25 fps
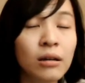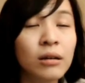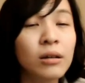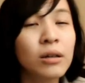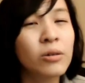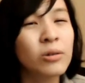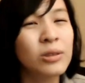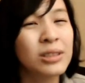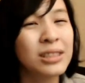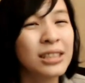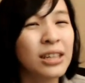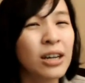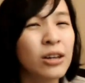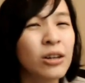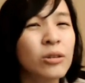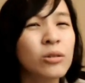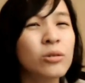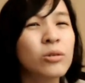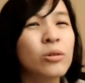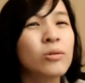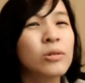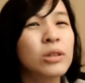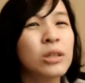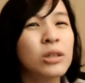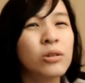呃，我今天好像
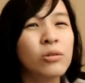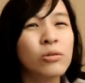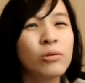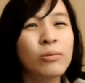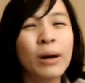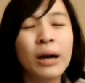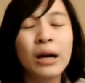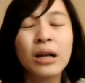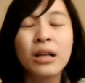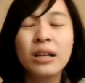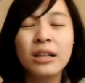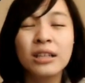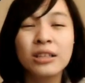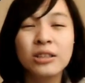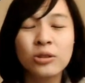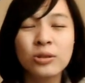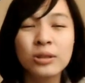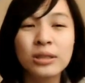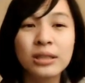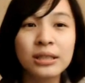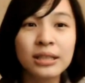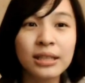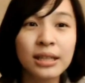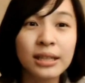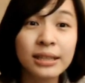Tony Q 吧，就
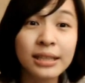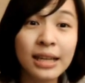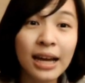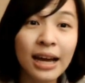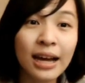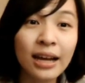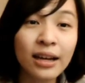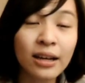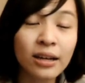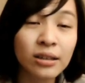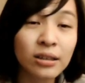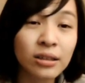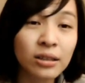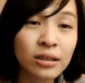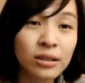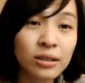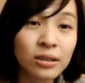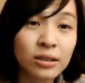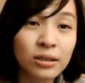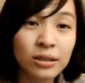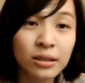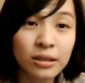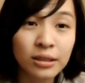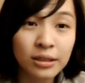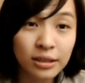直接在
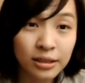呃。